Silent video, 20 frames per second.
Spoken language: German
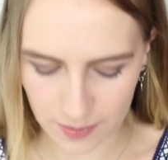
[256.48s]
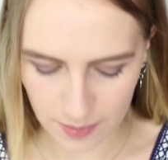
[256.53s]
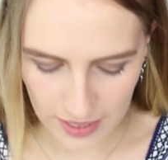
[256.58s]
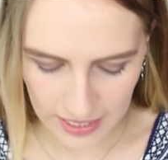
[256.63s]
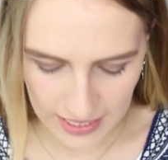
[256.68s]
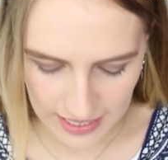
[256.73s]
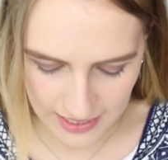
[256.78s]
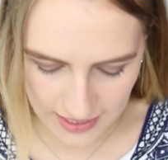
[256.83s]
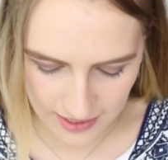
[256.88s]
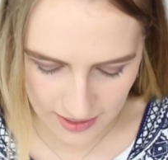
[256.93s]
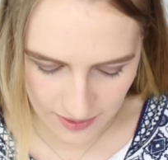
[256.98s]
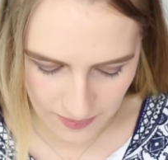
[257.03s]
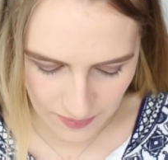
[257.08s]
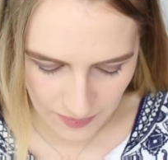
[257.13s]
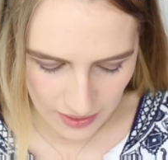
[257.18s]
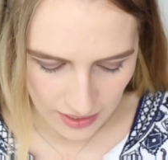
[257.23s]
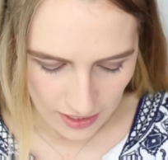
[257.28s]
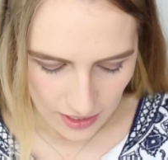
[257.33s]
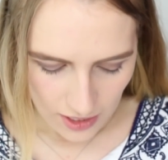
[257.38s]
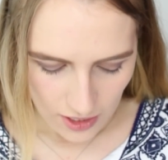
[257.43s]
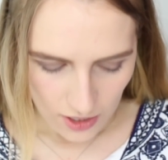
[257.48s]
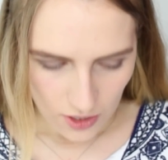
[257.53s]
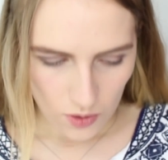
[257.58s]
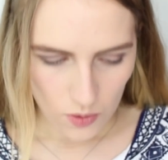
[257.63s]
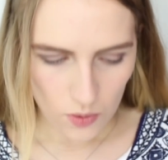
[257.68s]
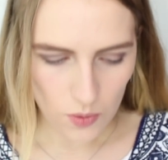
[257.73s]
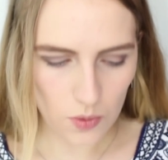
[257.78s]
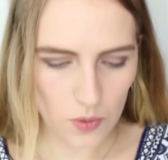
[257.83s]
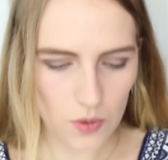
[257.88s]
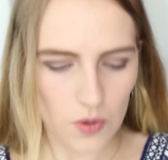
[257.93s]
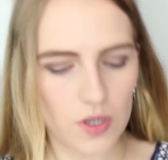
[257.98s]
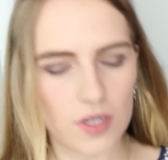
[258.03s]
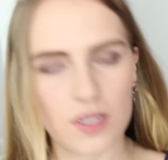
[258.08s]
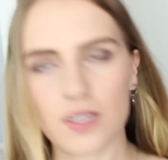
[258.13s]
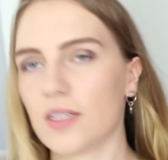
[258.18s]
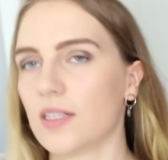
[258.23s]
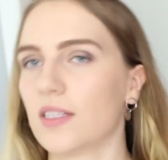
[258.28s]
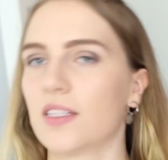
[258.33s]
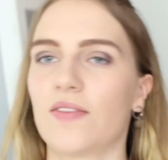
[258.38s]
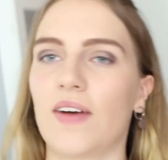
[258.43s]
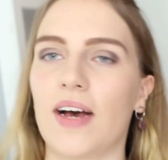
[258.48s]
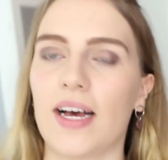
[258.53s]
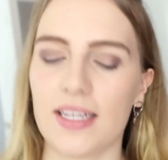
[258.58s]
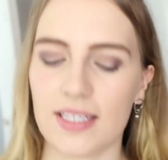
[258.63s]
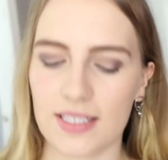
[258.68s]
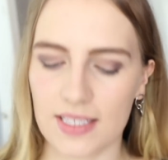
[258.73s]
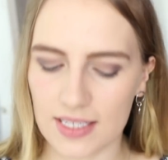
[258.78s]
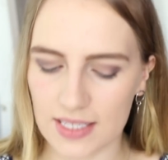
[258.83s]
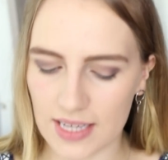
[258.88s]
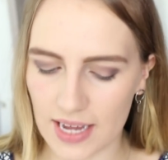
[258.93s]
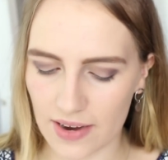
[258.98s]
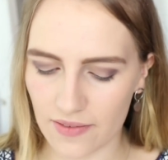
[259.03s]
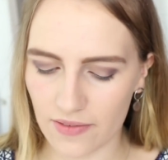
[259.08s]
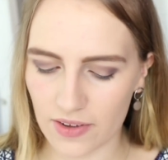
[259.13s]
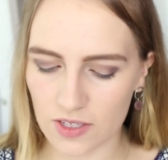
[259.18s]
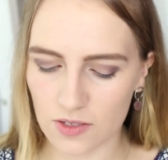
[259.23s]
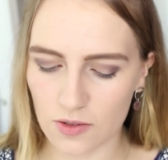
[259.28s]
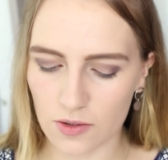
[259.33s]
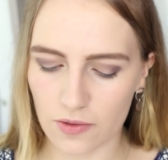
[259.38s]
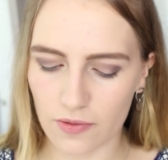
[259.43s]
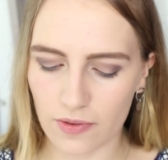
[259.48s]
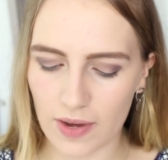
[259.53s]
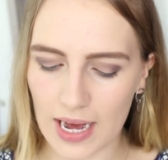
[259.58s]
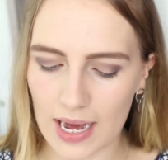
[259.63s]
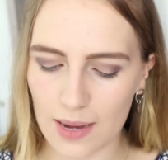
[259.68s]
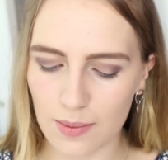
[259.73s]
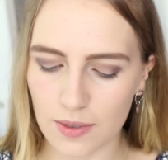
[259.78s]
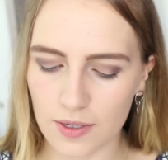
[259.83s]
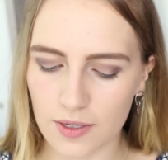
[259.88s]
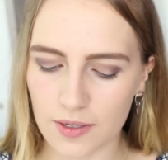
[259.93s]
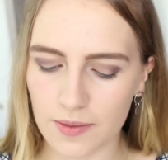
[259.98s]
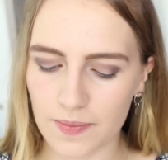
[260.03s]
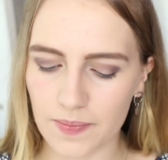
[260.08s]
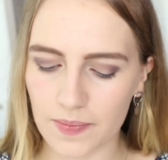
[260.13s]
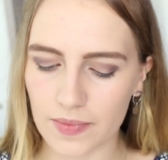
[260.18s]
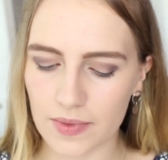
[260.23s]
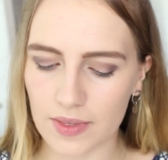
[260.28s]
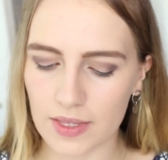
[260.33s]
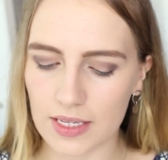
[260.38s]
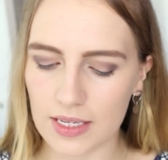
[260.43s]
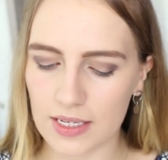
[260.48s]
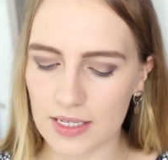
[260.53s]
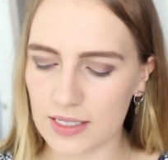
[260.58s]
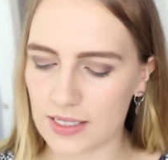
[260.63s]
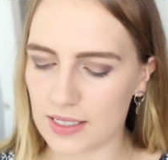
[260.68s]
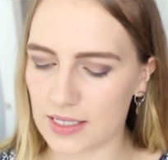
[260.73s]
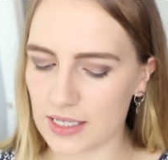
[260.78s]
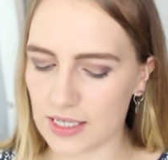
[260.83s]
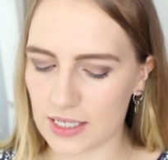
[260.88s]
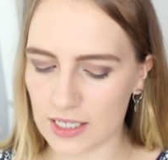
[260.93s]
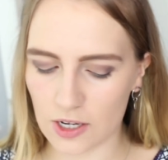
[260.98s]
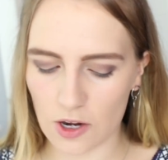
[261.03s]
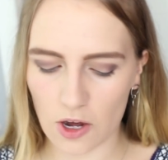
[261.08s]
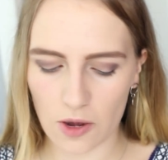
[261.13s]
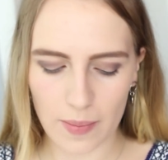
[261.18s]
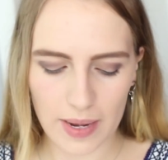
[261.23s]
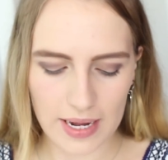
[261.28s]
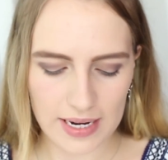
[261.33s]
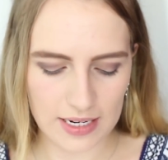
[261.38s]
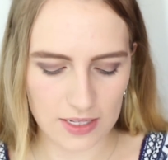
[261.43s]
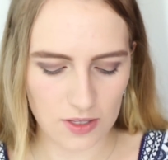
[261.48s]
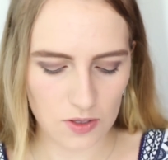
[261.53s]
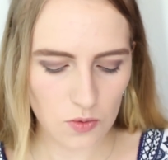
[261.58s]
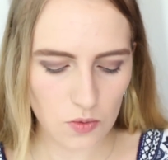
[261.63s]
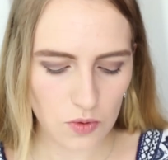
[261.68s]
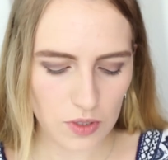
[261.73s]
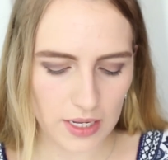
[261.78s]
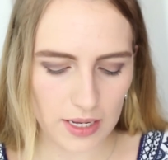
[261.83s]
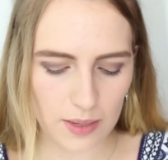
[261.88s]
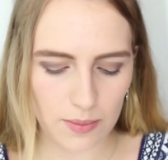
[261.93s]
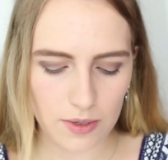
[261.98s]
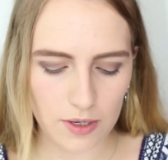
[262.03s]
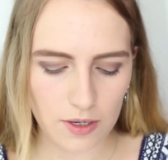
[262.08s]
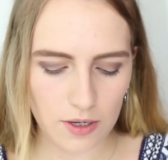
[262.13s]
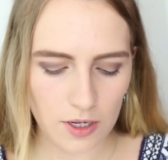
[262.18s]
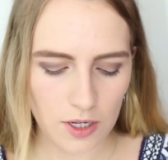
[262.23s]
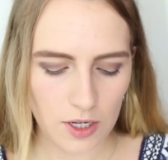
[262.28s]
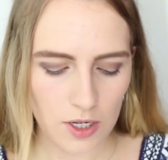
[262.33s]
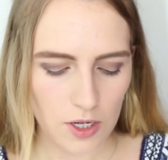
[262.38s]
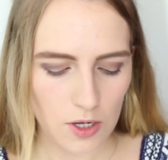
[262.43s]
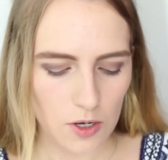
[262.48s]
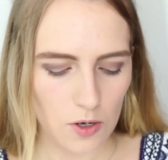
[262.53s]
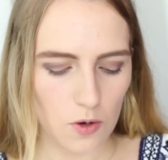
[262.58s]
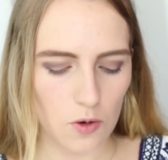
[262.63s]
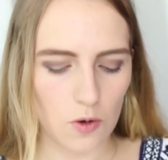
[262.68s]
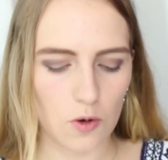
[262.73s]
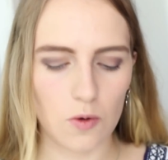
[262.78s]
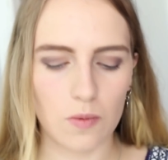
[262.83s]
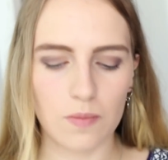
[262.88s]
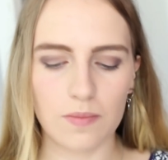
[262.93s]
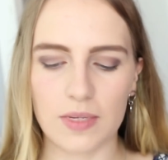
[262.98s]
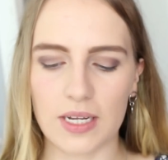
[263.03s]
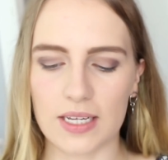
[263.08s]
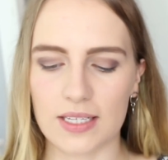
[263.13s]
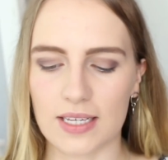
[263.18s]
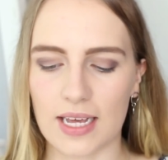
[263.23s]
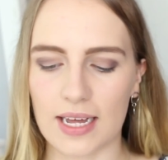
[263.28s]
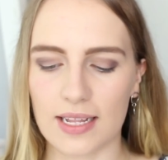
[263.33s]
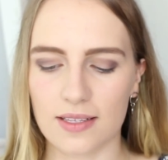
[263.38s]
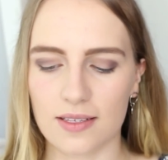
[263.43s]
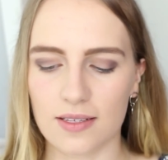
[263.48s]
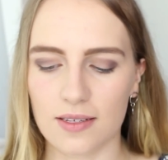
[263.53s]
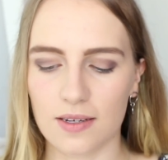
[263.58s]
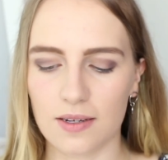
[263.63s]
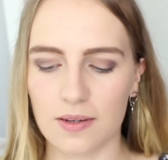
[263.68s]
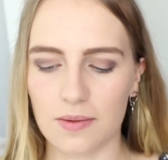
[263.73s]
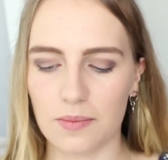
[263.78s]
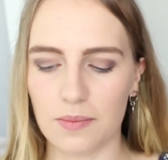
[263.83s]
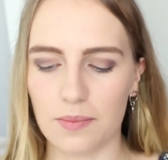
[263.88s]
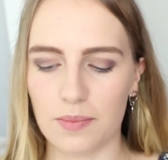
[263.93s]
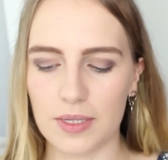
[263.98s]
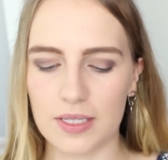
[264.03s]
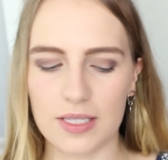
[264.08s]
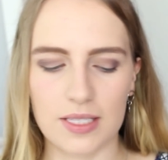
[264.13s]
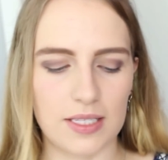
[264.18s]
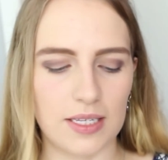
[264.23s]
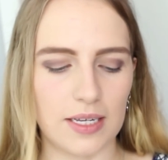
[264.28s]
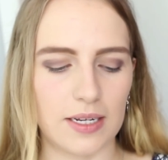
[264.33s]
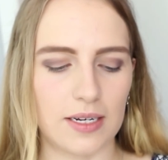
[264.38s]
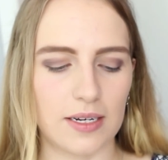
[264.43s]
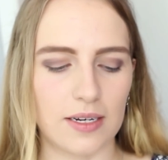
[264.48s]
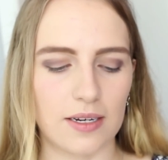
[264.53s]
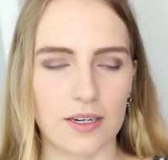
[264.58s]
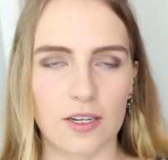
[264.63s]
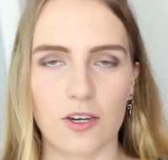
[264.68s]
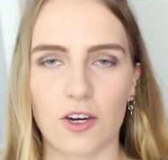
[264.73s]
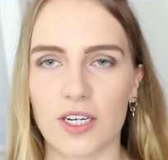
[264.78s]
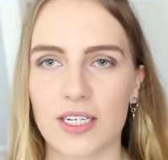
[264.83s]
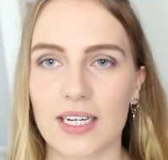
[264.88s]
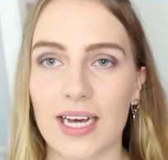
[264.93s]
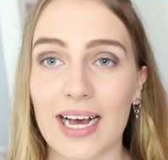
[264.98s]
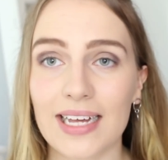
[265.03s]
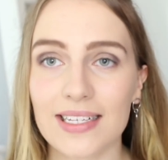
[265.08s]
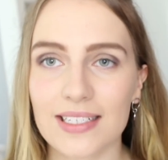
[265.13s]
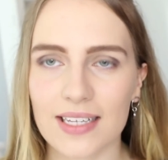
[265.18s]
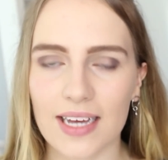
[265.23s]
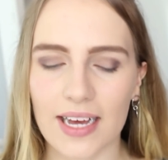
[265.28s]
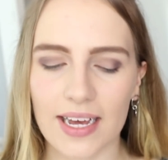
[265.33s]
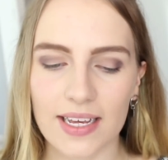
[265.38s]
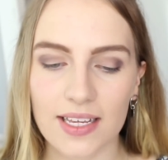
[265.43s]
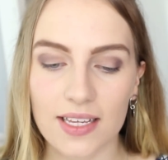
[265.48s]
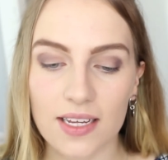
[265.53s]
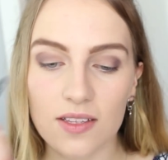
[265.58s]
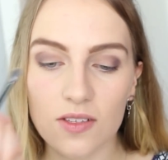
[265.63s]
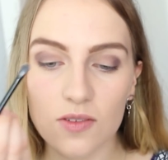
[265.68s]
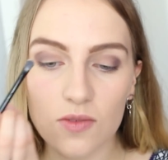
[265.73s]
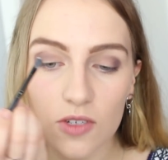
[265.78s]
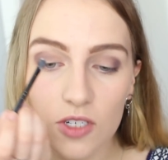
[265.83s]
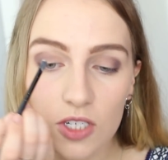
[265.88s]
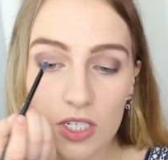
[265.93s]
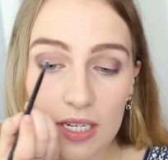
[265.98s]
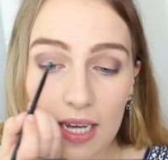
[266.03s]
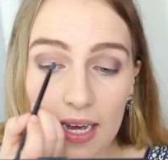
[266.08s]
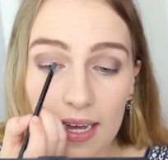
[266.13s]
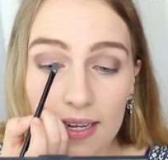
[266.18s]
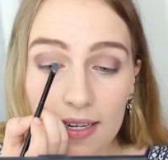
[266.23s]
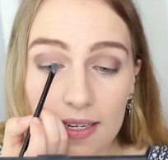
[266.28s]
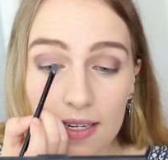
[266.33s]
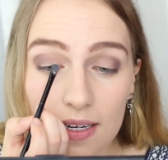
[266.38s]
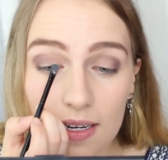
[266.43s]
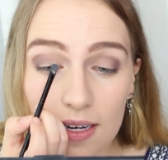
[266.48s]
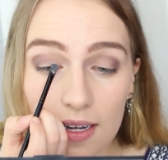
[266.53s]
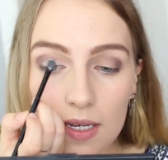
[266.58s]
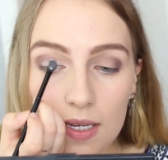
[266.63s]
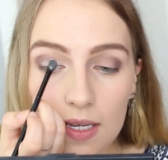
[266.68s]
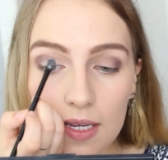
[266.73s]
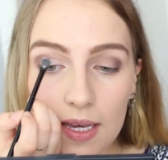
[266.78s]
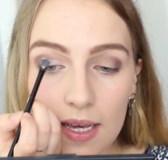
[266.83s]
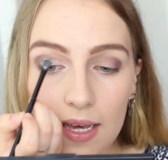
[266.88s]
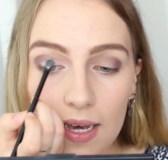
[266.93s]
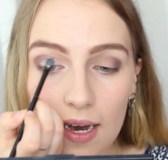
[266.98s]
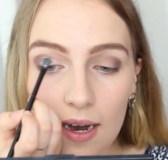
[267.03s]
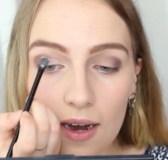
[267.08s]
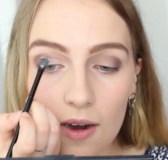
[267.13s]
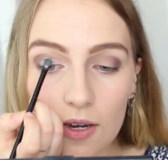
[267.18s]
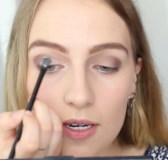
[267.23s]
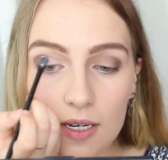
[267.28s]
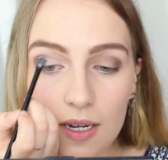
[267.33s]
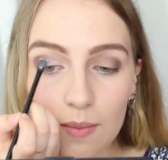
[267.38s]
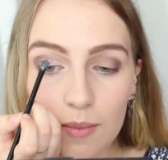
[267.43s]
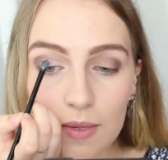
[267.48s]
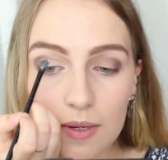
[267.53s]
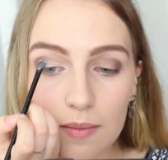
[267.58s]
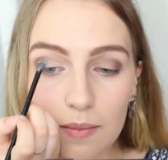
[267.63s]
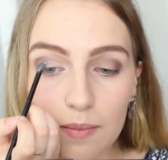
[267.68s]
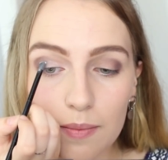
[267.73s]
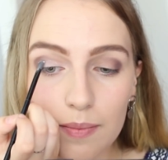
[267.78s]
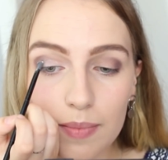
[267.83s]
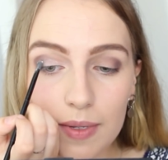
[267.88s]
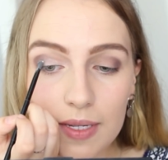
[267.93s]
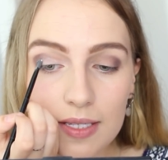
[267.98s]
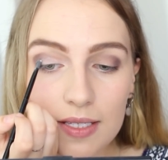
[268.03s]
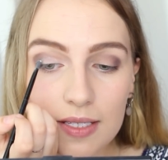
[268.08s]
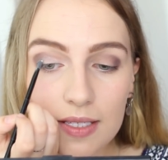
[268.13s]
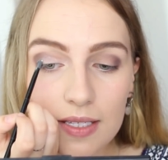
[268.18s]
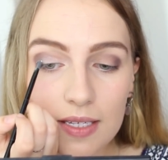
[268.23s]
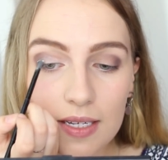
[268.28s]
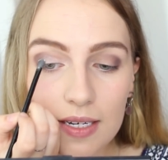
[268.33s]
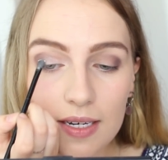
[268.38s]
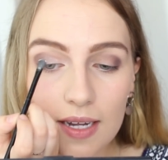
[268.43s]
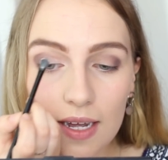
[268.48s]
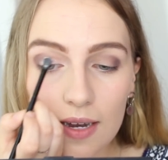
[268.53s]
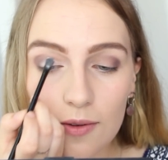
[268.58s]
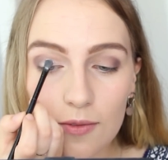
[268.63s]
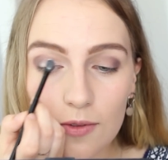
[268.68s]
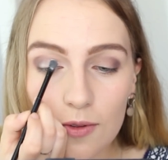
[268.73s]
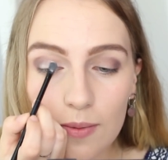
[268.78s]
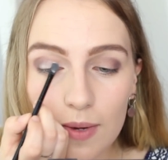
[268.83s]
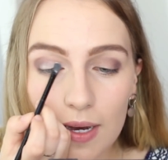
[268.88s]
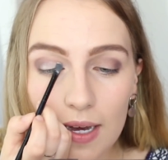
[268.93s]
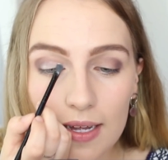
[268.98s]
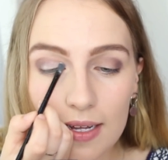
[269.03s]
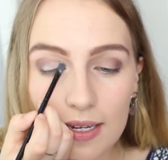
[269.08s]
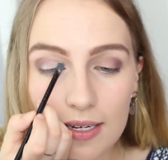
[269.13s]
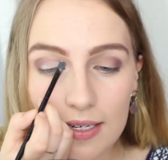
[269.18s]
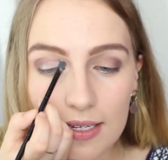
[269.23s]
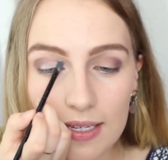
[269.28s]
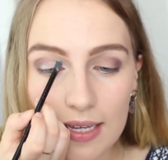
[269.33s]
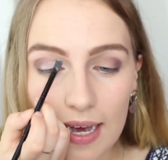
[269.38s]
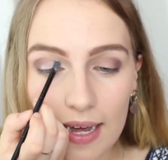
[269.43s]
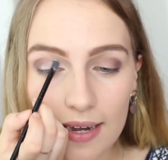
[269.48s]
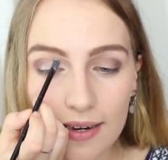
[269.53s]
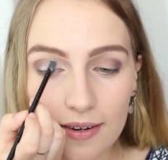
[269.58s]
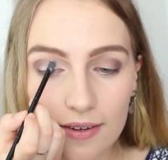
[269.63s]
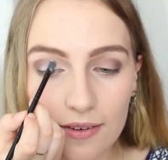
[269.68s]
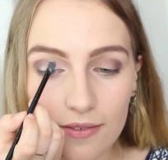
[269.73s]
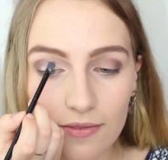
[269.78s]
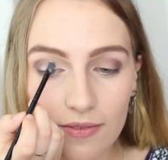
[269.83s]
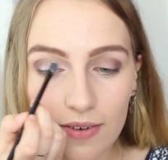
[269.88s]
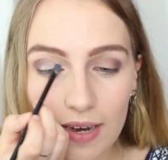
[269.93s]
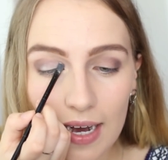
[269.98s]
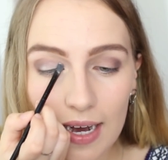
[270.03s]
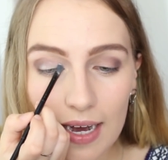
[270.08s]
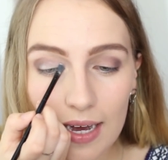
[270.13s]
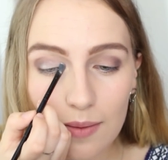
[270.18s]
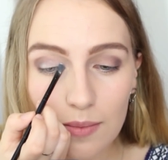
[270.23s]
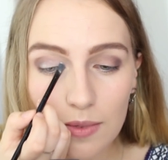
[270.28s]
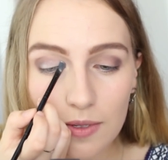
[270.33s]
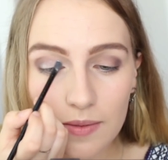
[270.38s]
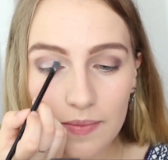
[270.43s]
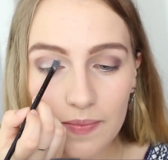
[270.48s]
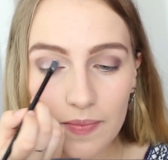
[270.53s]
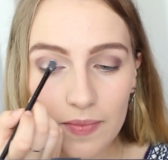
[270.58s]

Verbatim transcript: Palette. Und zwar ist das einfach so eine Farbe, die ich nochmal dazugebe, um das Ganze ein bisschen kontrastreicher zu gestalten. Gehe auch damit ein bisschen dann über in die andere Farbe.